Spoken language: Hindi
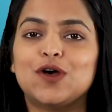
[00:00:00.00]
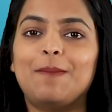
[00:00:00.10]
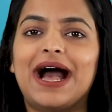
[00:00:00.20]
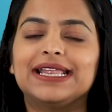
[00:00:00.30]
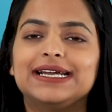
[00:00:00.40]
सो so,
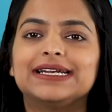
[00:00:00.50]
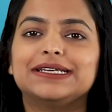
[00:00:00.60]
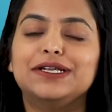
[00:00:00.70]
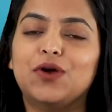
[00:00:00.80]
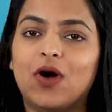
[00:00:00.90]
बात करते
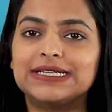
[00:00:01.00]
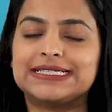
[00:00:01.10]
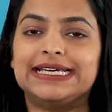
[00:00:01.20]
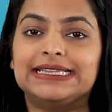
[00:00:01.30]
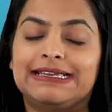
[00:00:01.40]
हैं नॉट
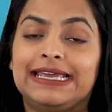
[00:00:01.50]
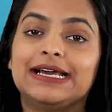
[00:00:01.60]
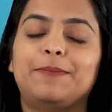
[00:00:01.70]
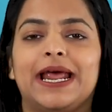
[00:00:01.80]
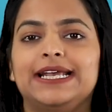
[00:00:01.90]
सी थ्री
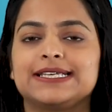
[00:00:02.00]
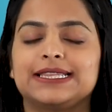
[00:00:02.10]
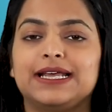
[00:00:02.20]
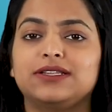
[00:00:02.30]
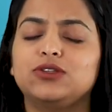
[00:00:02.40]
का प्राइस
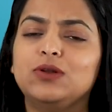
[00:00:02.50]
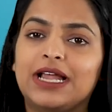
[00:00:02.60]
कितना था तो